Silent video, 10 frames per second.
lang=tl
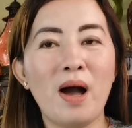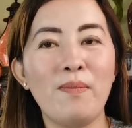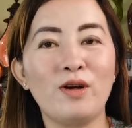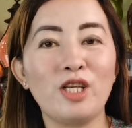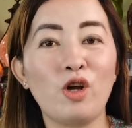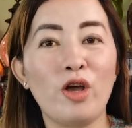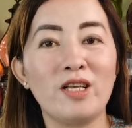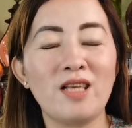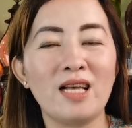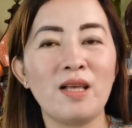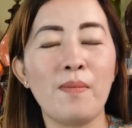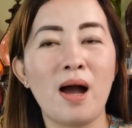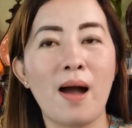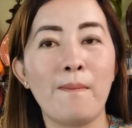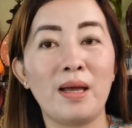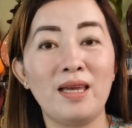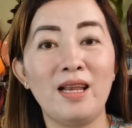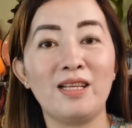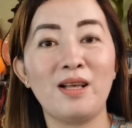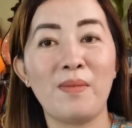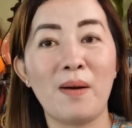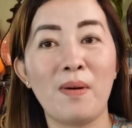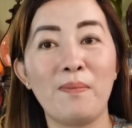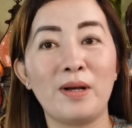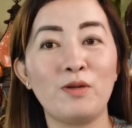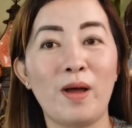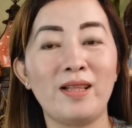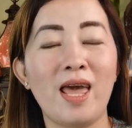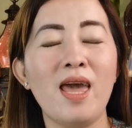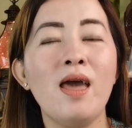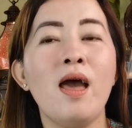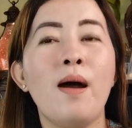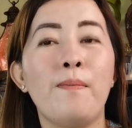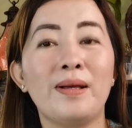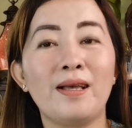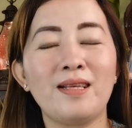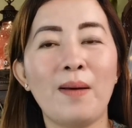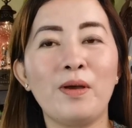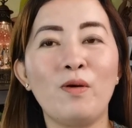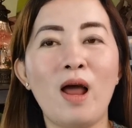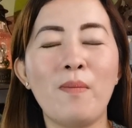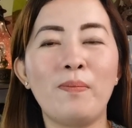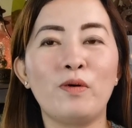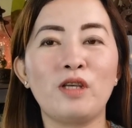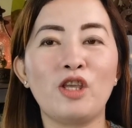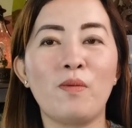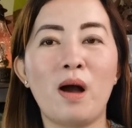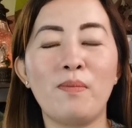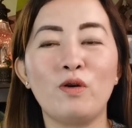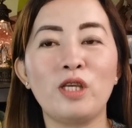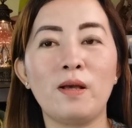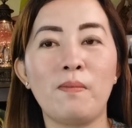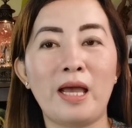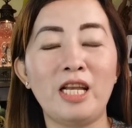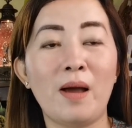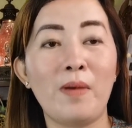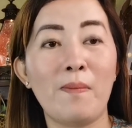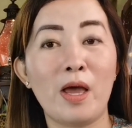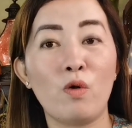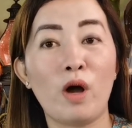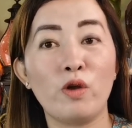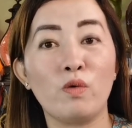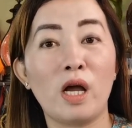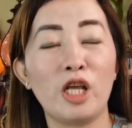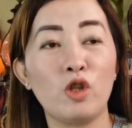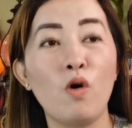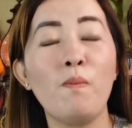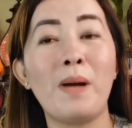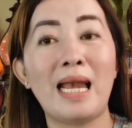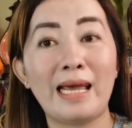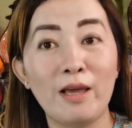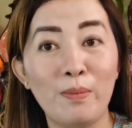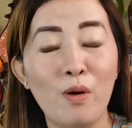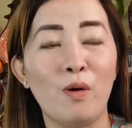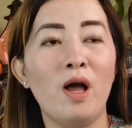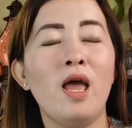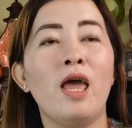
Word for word: mga bossing ko ay isa sa mga mahilig sa mga pampaswerte, masasabi ko lamang po sa inyo mga bossing mainam na meron kayong ganitong balahibo.